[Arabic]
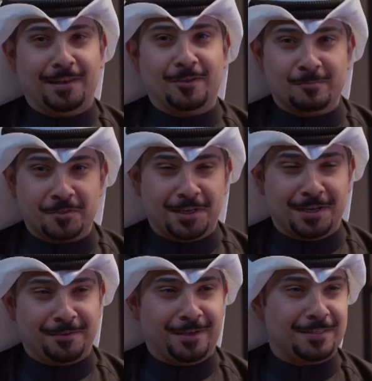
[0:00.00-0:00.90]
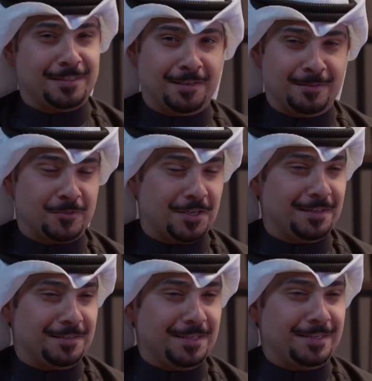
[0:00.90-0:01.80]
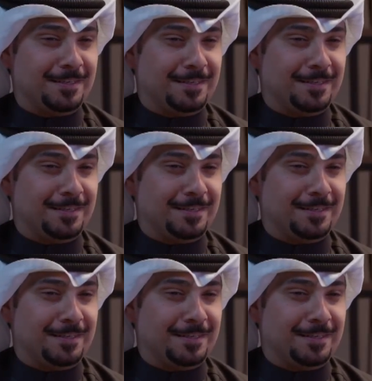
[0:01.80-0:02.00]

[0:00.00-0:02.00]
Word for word: عليكم شهر على الساده المشاهدين